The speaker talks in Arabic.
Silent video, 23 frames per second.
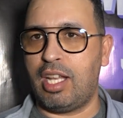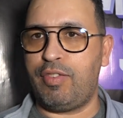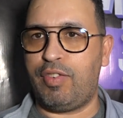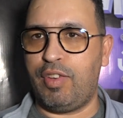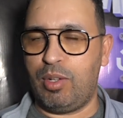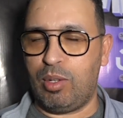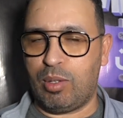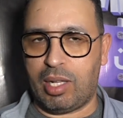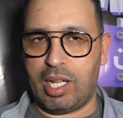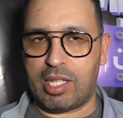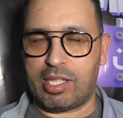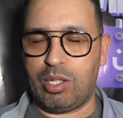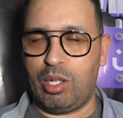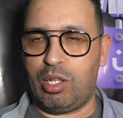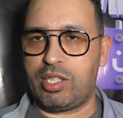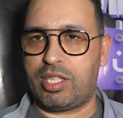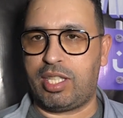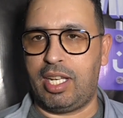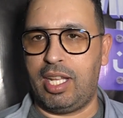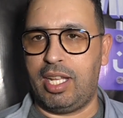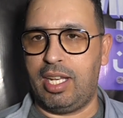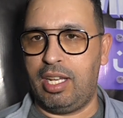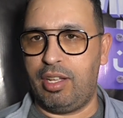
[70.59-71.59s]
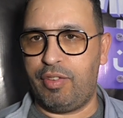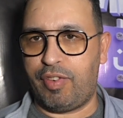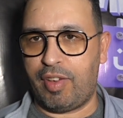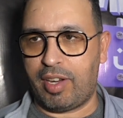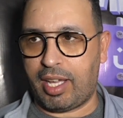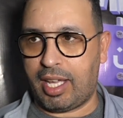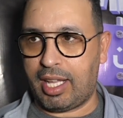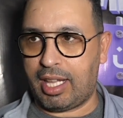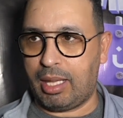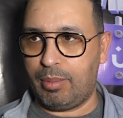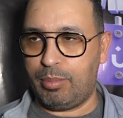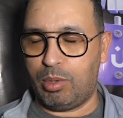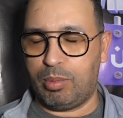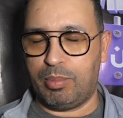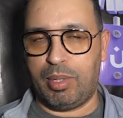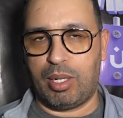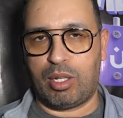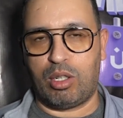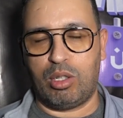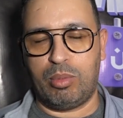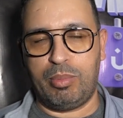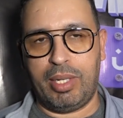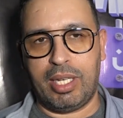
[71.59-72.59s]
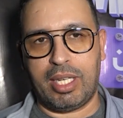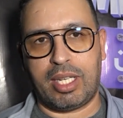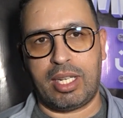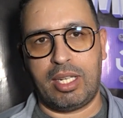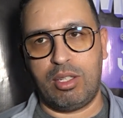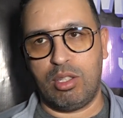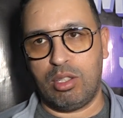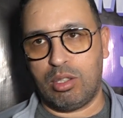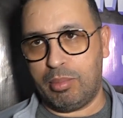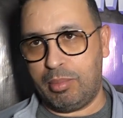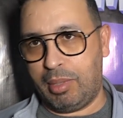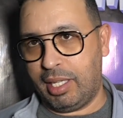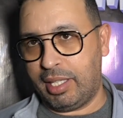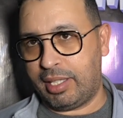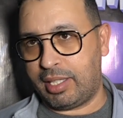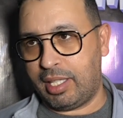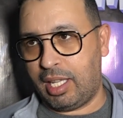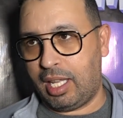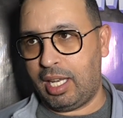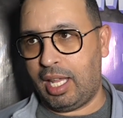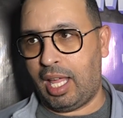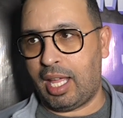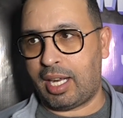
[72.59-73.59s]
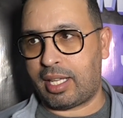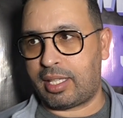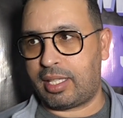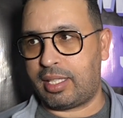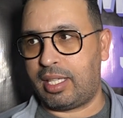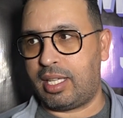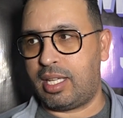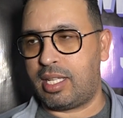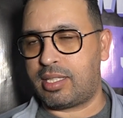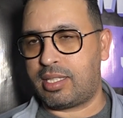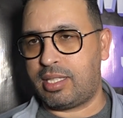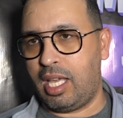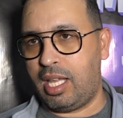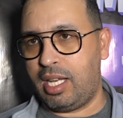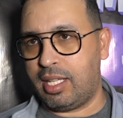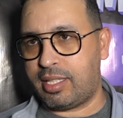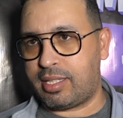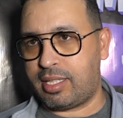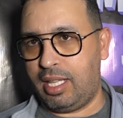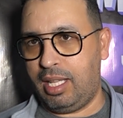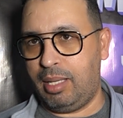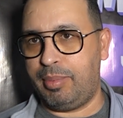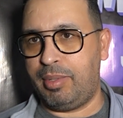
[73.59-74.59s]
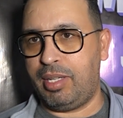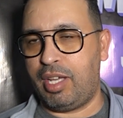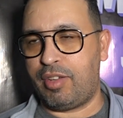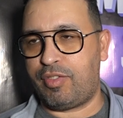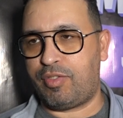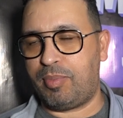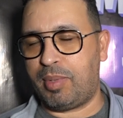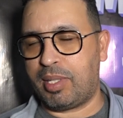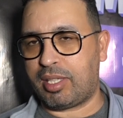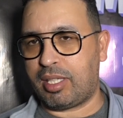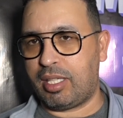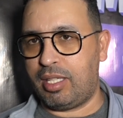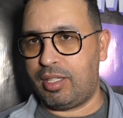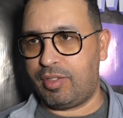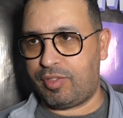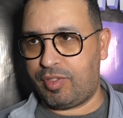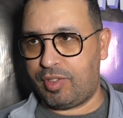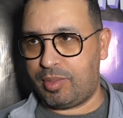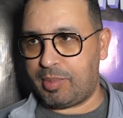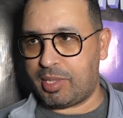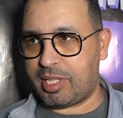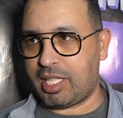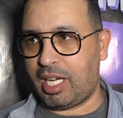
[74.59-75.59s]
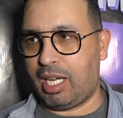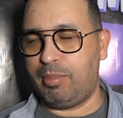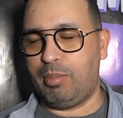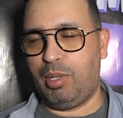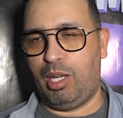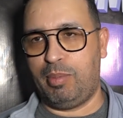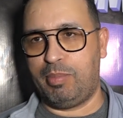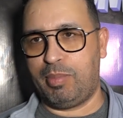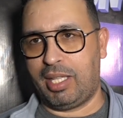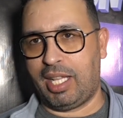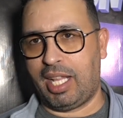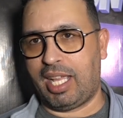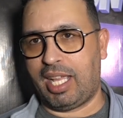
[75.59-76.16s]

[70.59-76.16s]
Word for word: 2023 لفرقه البومبا كوميك اليوم عندنا العرض الثالث لعبناه في, في مسرح محمد